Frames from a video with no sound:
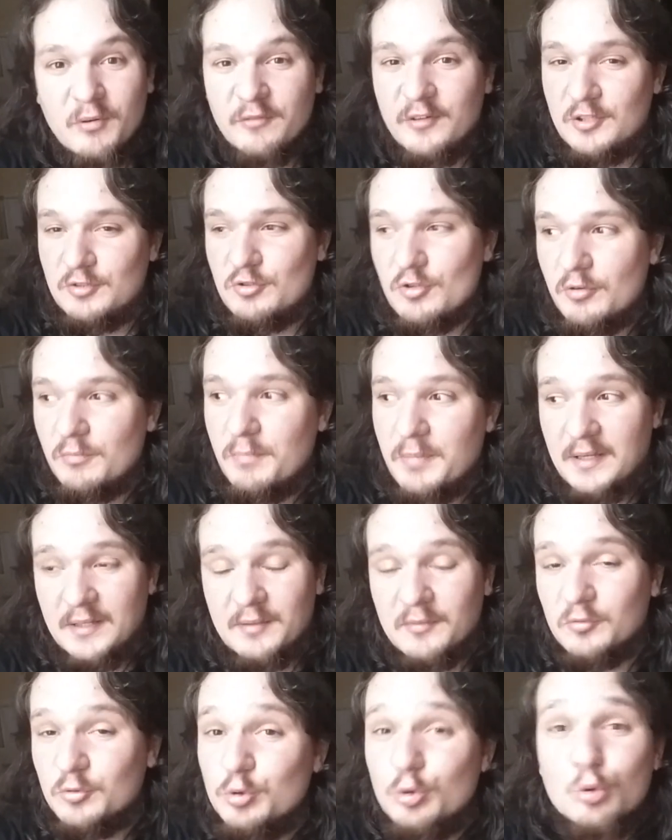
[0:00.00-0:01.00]
faccio
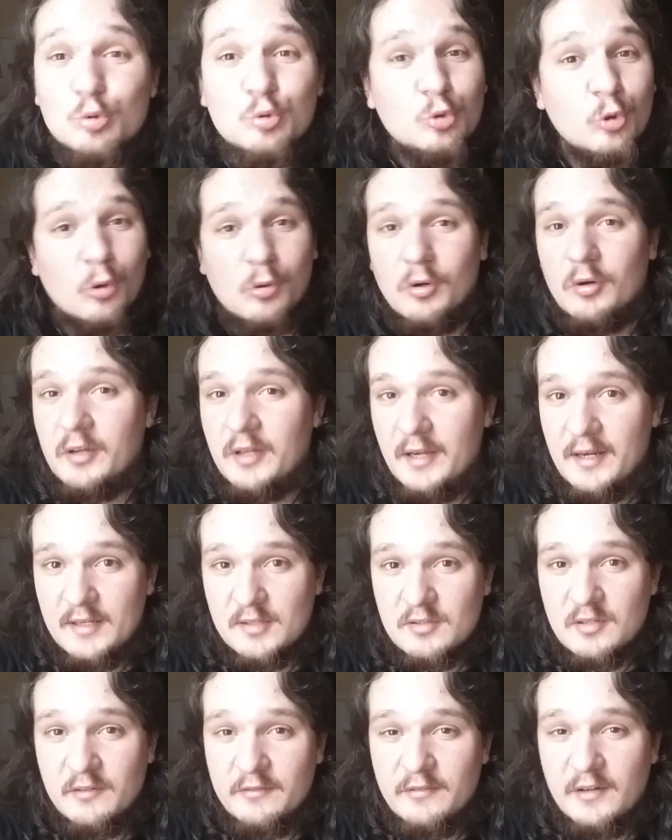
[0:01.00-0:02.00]
praticamente tutto quello che
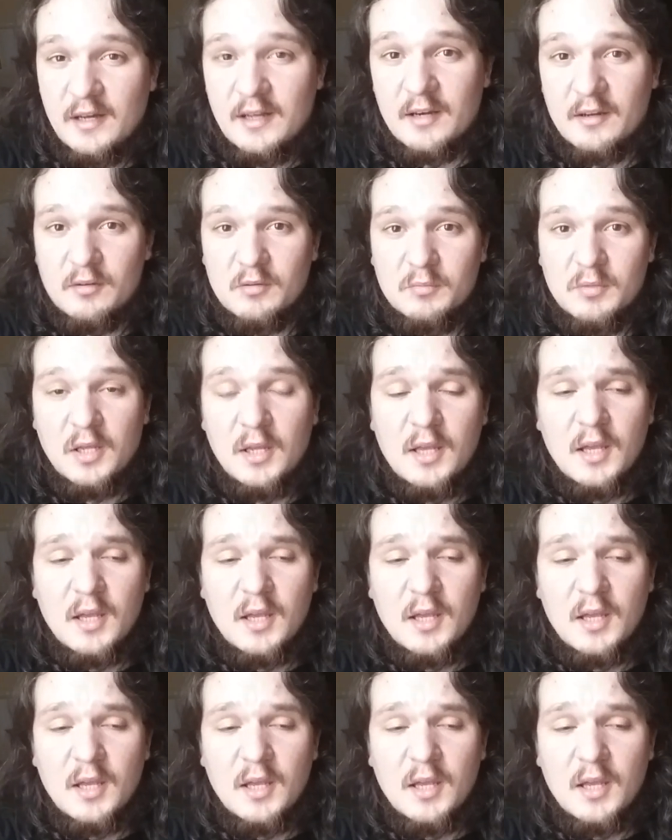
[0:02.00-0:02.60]
riesco a fare.